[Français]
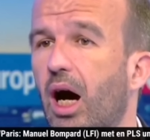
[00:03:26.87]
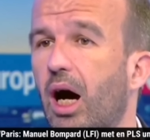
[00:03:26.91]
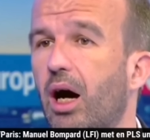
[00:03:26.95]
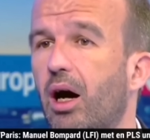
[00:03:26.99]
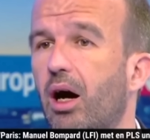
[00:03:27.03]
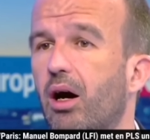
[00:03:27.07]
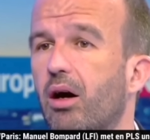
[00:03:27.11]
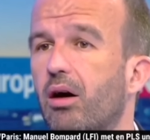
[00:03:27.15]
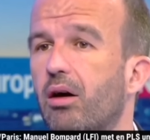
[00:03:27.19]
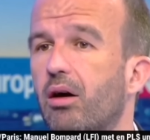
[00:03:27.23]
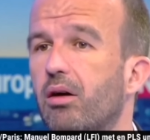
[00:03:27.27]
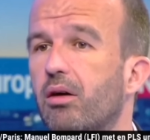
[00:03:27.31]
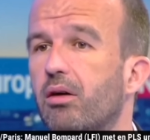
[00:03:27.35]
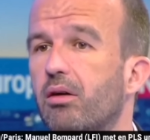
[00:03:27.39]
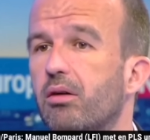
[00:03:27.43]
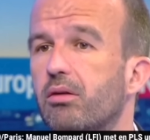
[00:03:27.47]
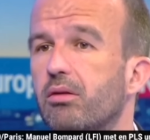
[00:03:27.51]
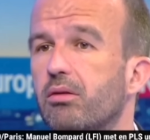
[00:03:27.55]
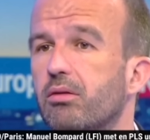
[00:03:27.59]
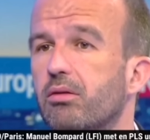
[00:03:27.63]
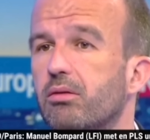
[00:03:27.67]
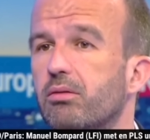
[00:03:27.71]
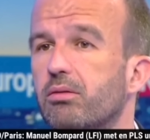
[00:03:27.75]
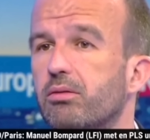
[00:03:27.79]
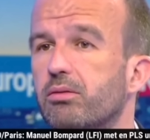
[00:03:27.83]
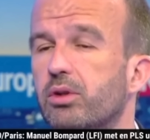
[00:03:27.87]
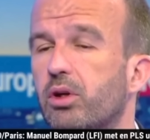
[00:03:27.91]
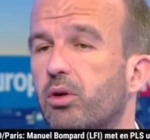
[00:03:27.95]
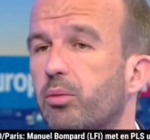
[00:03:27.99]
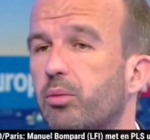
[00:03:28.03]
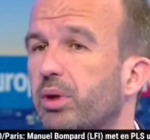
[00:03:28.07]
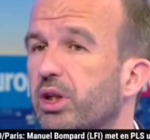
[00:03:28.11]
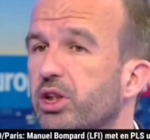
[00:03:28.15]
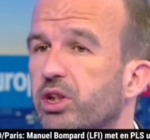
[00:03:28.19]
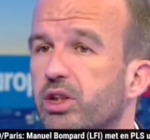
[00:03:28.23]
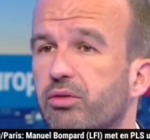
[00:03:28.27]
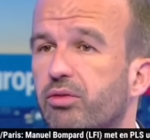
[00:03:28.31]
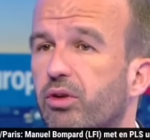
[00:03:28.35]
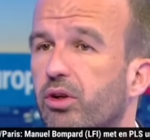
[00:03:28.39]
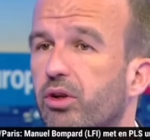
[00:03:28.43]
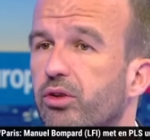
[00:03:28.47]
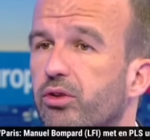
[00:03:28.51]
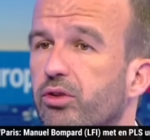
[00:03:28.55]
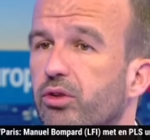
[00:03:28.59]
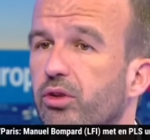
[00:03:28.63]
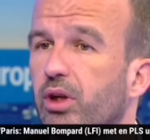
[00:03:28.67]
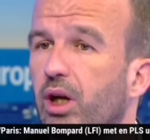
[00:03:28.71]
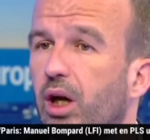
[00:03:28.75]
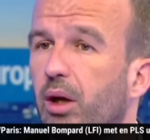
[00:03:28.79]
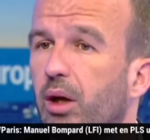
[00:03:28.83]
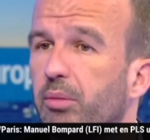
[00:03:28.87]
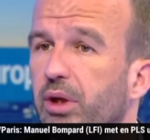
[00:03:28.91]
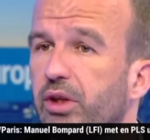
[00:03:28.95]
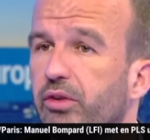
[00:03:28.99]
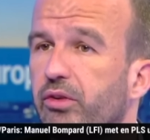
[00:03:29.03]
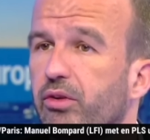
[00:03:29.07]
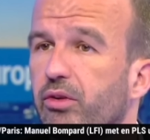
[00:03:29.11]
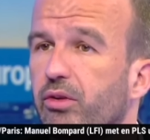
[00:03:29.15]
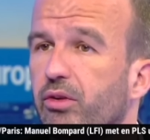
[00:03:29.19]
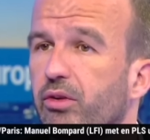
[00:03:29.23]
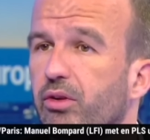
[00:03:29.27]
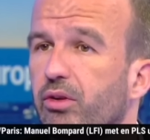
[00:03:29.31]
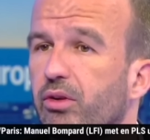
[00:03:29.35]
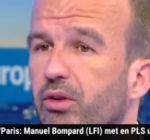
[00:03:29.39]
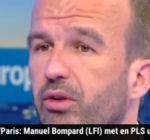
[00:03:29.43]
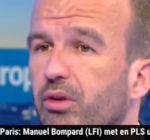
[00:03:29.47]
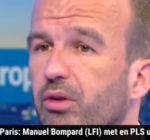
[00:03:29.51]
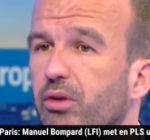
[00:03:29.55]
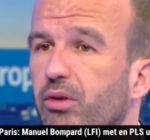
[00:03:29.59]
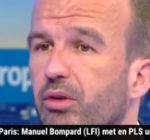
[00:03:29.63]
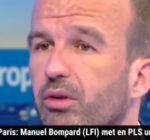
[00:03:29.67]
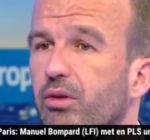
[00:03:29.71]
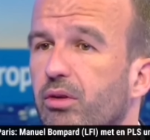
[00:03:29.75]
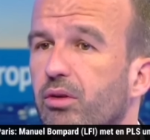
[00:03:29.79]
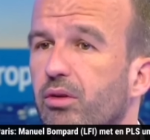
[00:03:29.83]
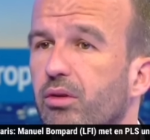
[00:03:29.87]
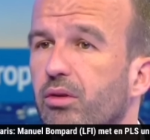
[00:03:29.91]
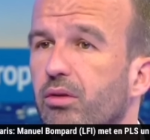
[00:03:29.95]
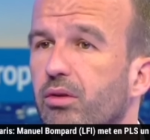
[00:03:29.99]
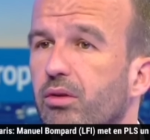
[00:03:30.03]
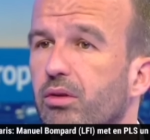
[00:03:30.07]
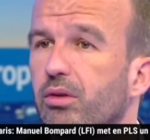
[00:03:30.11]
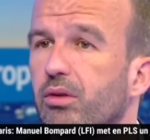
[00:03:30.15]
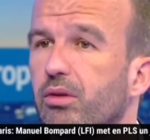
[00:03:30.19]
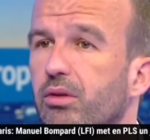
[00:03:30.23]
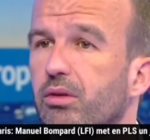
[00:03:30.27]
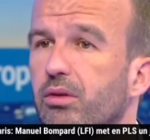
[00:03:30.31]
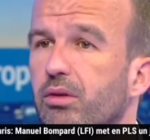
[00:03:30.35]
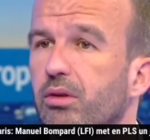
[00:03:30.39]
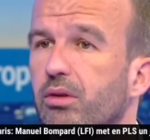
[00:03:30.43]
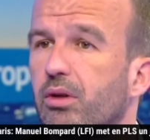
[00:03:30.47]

Chiffre du Hamas non, pas chiffre du euh, Hamas. Euh, euh, Ministère de la Santé du